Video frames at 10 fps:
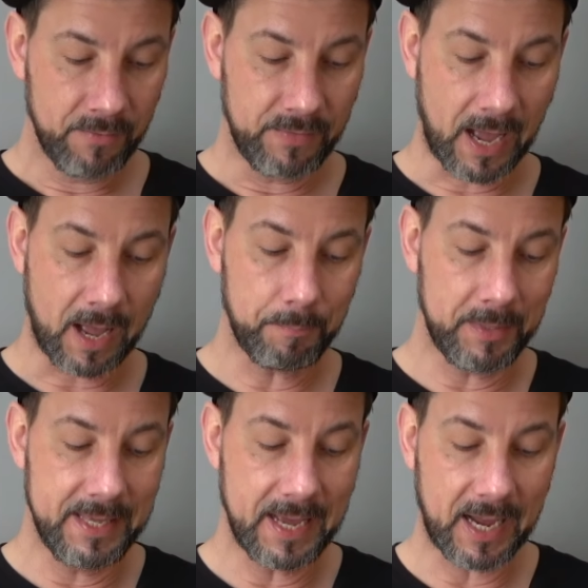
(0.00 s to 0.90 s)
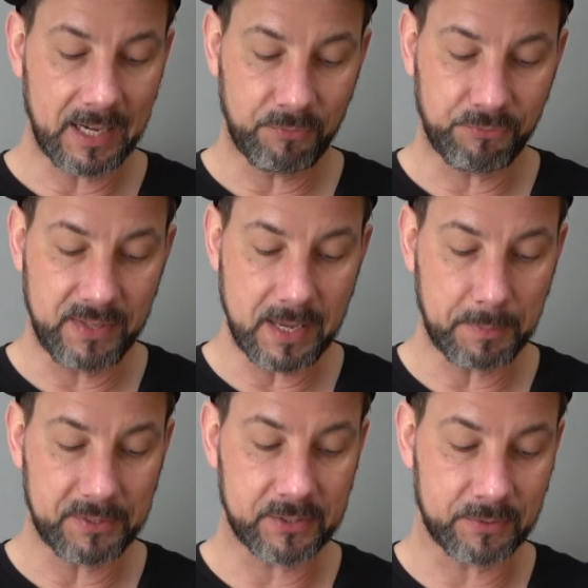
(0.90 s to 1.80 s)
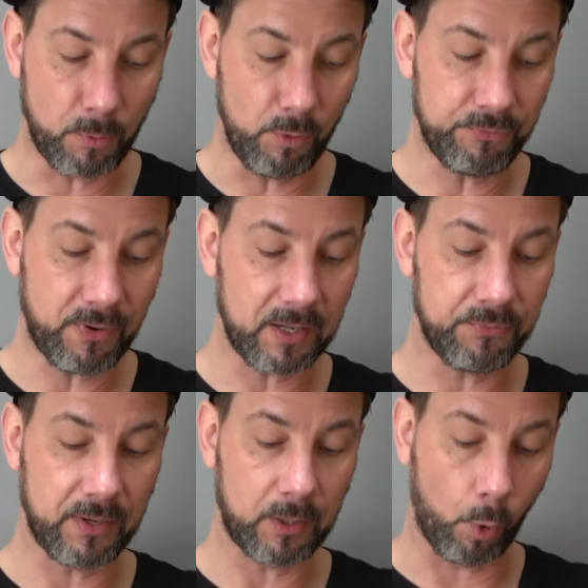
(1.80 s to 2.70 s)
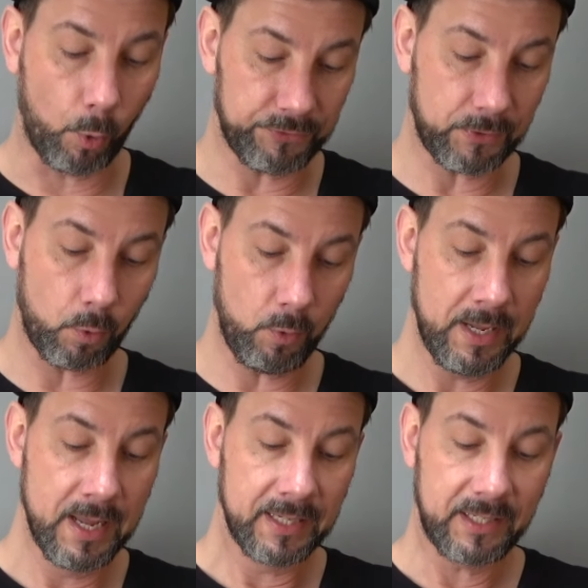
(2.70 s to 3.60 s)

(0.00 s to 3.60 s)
Wir haben hier eine 4- bis 12-fache Vergrößerung.